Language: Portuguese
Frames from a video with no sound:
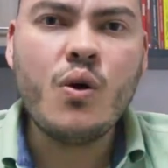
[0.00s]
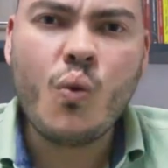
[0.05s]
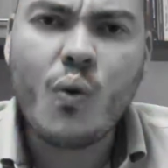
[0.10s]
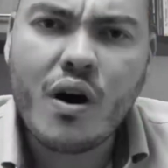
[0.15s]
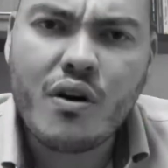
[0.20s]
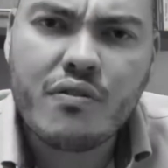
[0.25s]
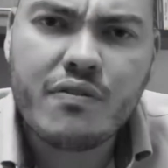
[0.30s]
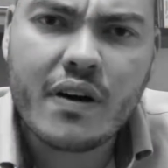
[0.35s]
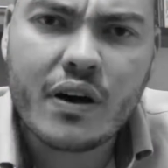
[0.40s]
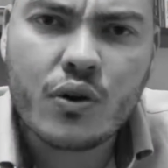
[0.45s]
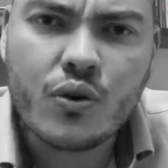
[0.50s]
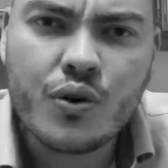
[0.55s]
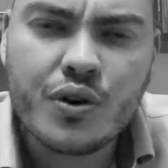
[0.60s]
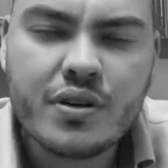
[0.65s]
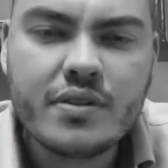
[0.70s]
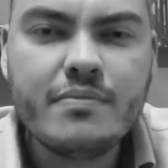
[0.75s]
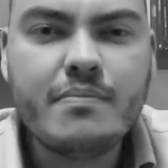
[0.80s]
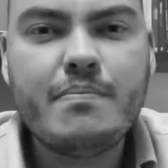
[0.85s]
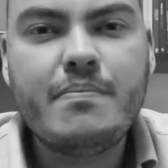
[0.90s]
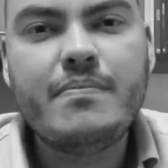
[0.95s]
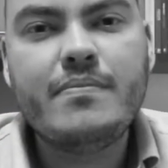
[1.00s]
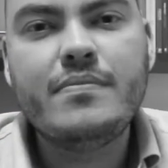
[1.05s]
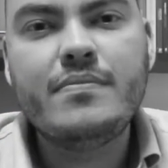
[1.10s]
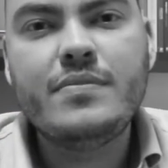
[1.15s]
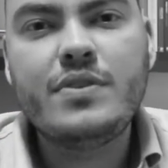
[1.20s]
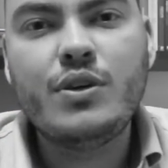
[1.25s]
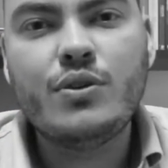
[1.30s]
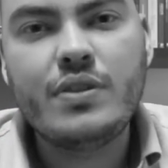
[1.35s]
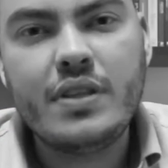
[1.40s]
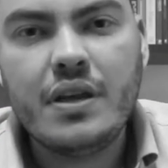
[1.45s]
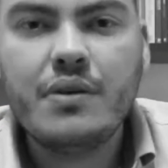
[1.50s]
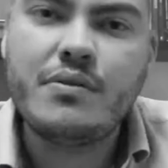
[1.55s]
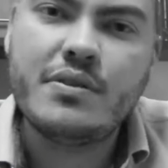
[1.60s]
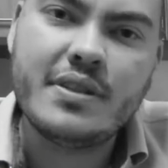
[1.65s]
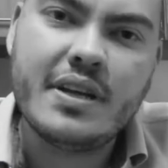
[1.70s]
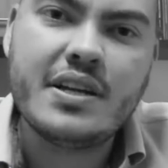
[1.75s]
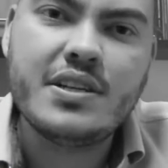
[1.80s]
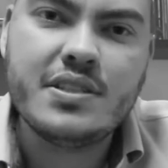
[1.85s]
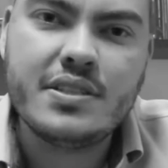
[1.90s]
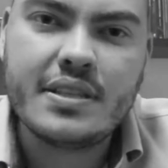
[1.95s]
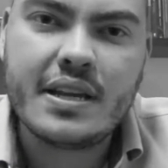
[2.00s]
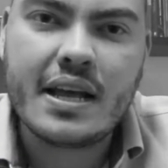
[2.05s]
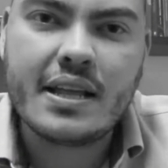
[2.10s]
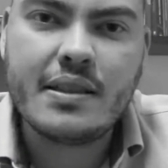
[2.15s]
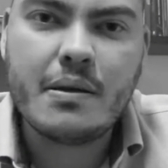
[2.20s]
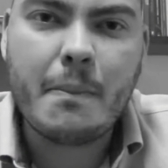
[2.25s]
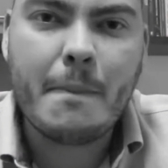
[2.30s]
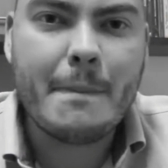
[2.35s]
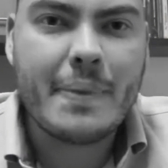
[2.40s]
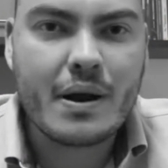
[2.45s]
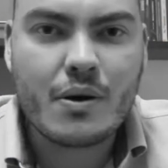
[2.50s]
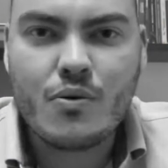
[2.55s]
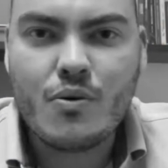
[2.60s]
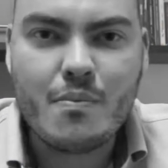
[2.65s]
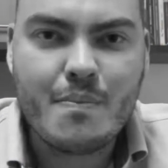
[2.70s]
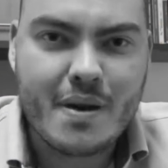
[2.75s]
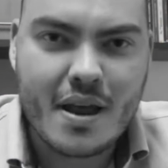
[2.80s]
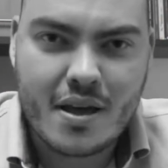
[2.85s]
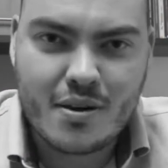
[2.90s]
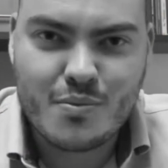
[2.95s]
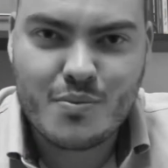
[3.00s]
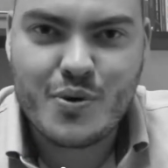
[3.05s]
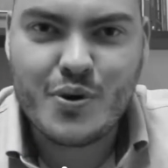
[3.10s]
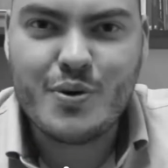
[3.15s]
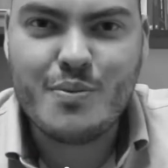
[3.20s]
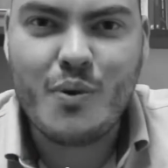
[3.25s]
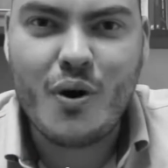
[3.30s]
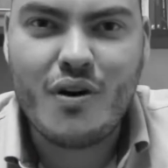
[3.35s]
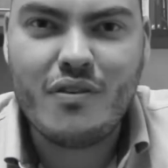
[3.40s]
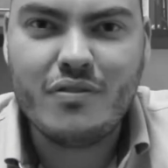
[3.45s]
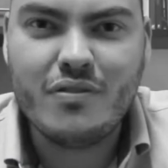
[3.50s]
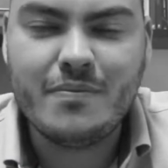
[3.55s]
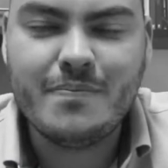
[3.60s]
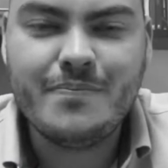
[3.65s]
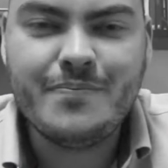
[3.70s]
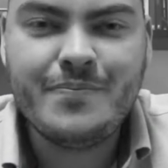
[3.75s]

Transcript: Qual o valor que eu tenho que dar de entrada para comprar o meu imóvel?